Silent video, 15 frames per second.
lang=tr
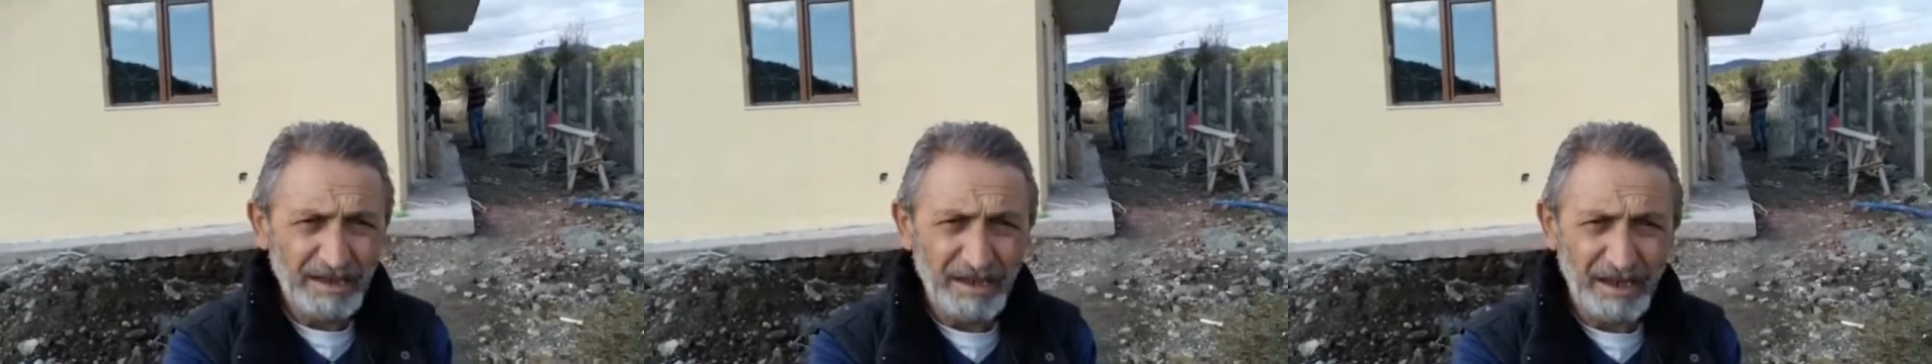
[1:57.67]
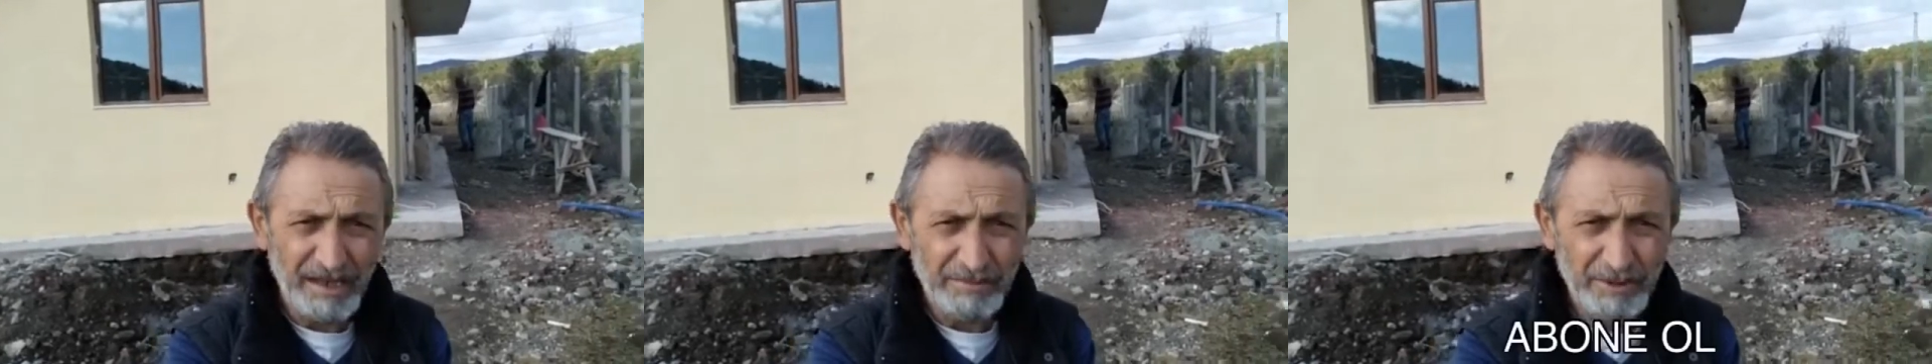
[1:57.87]

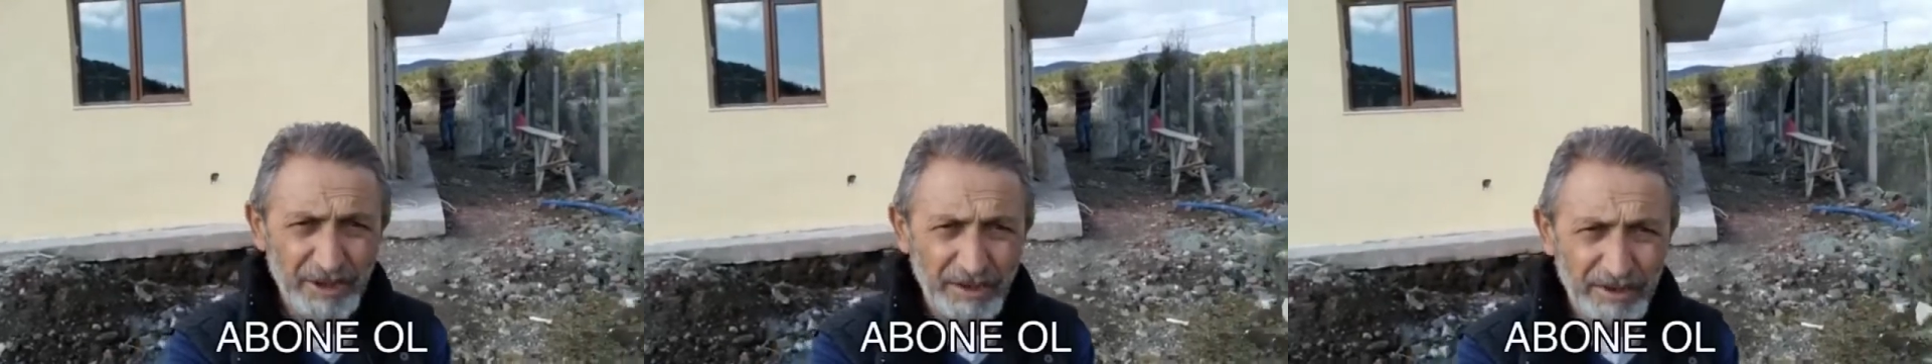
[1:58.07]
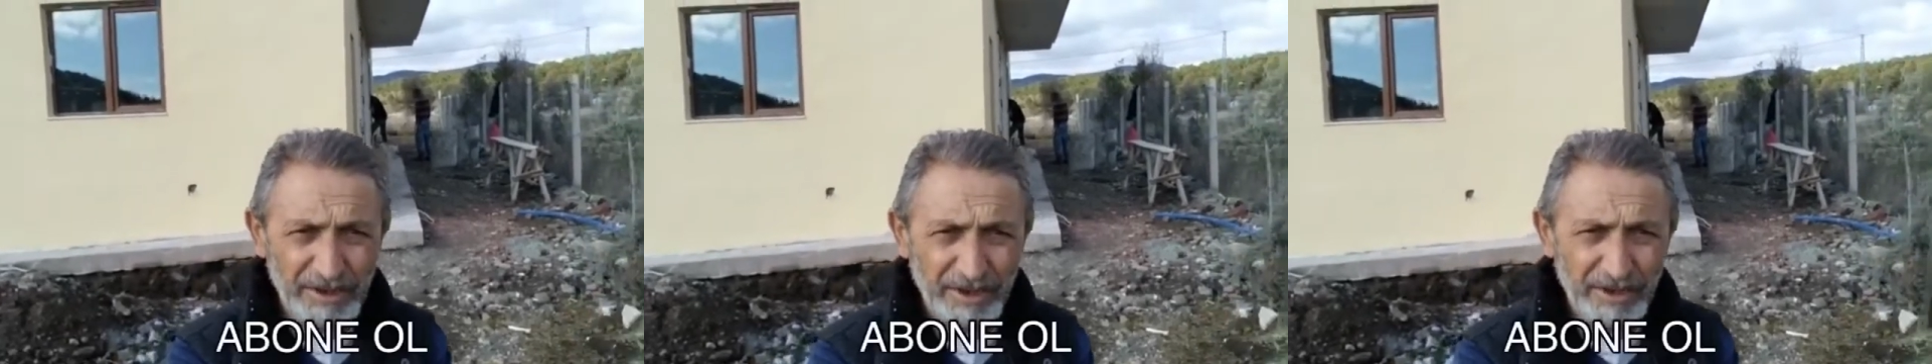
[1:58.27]
karlı bir
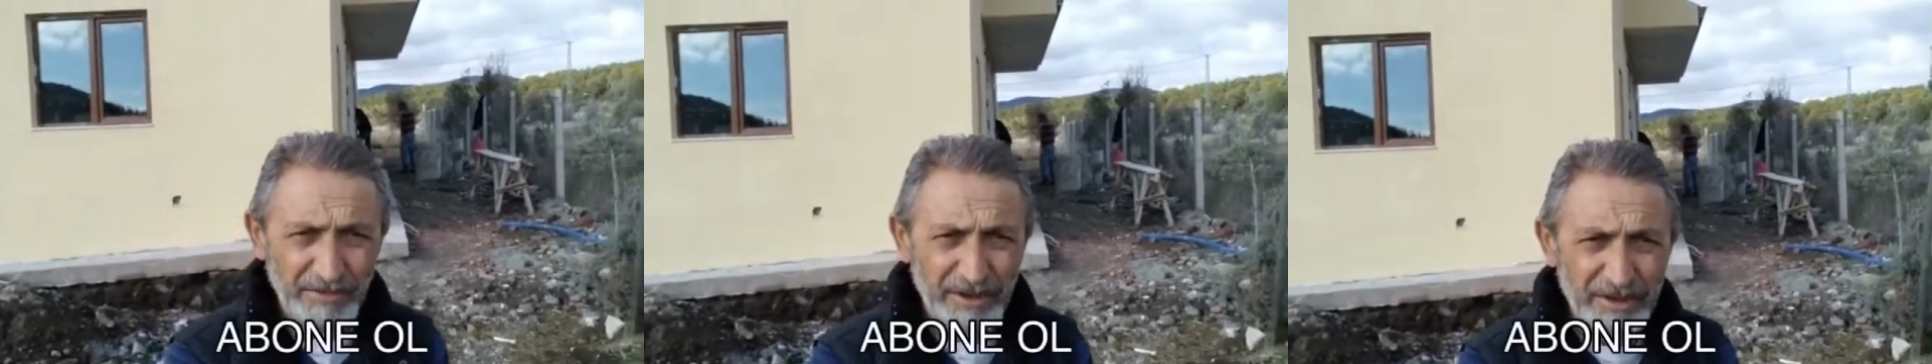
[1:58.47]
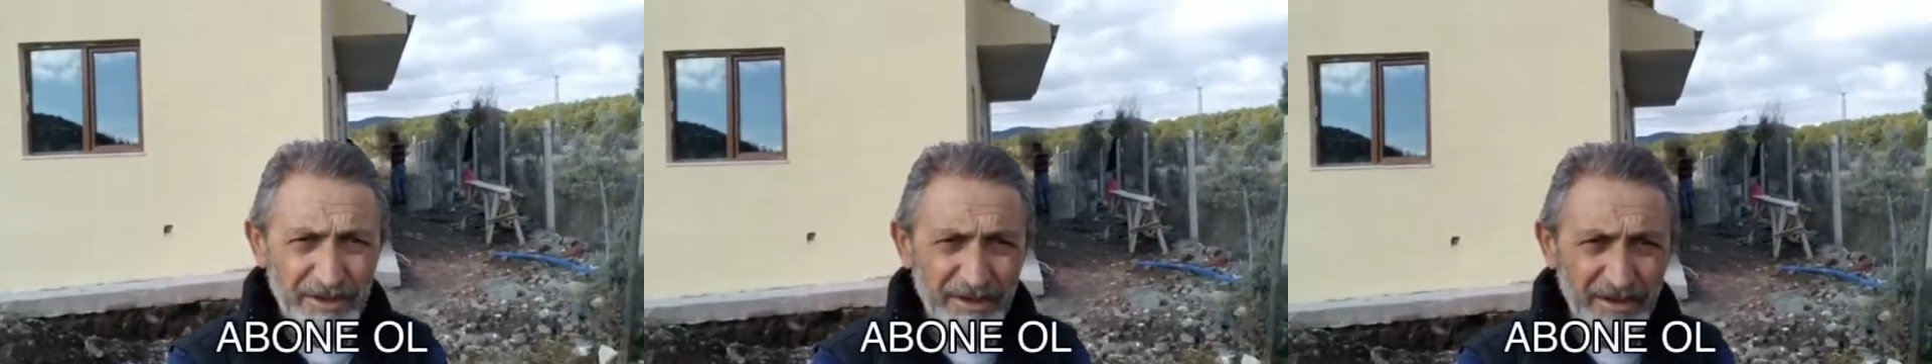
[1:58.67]
hava
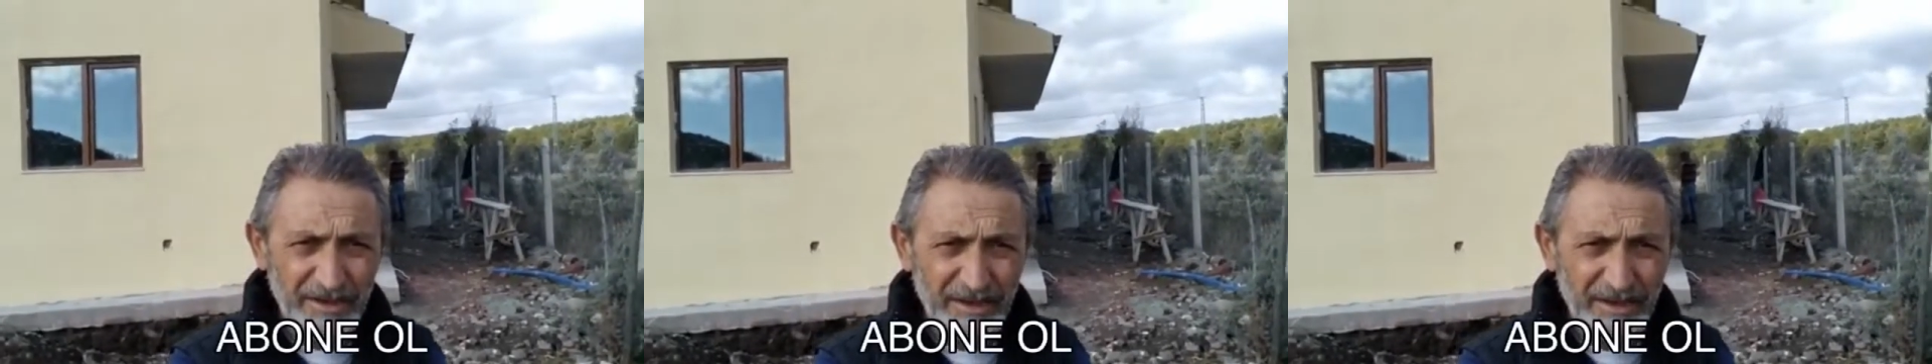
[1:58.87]
gelebilir.